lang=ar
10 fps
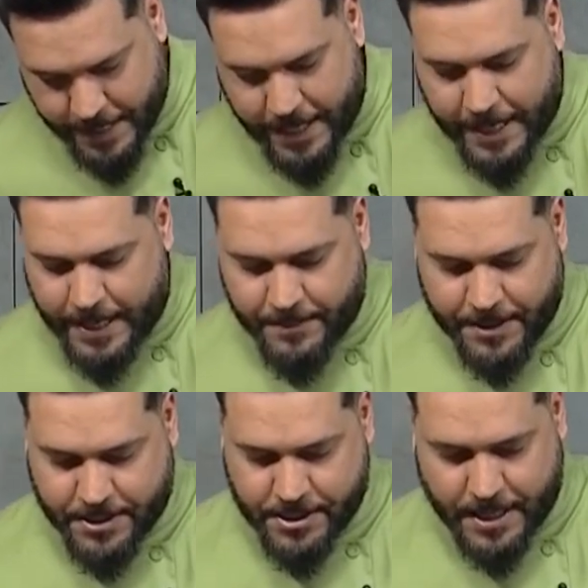هلا
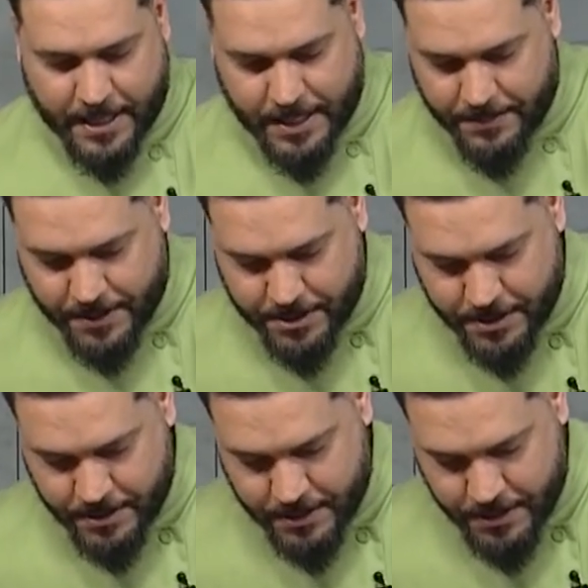بيك يا هلا بيك
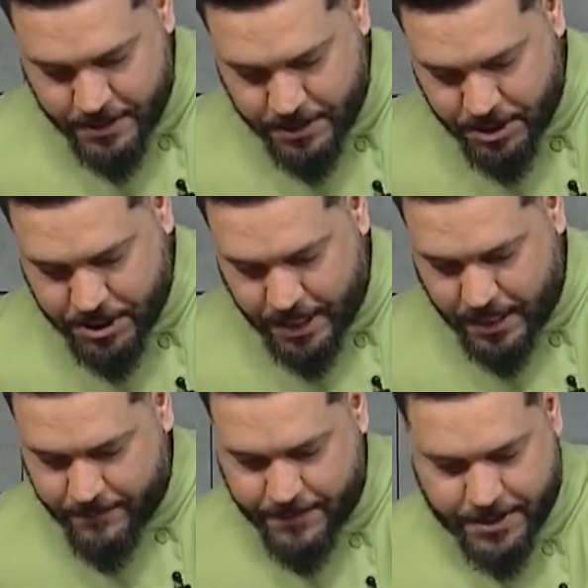إيه،
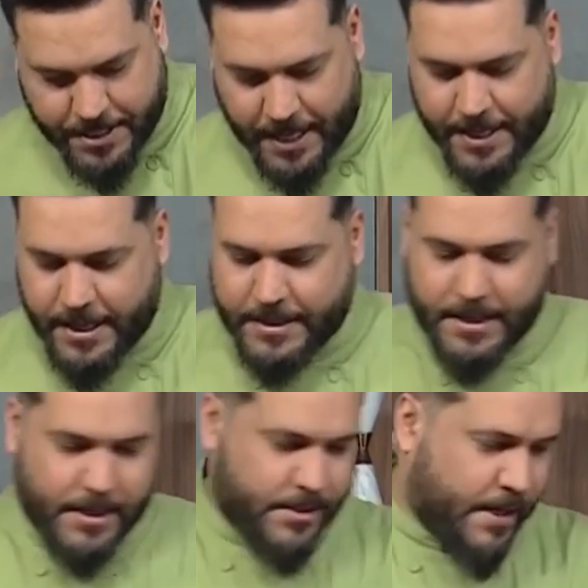نتشرف بيك تحياتنا
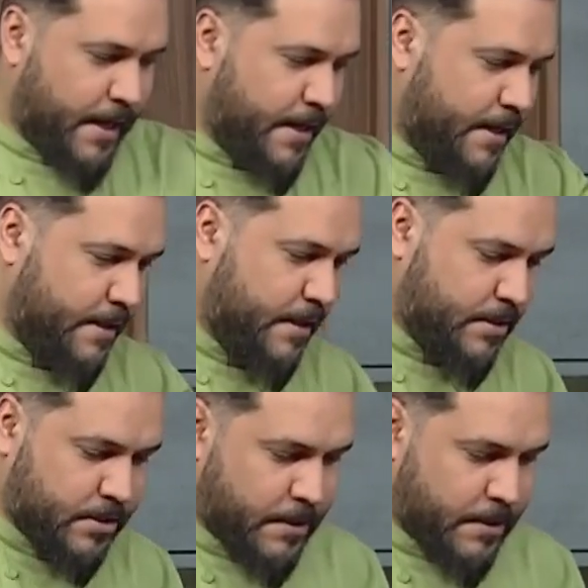لك تحياتنا لك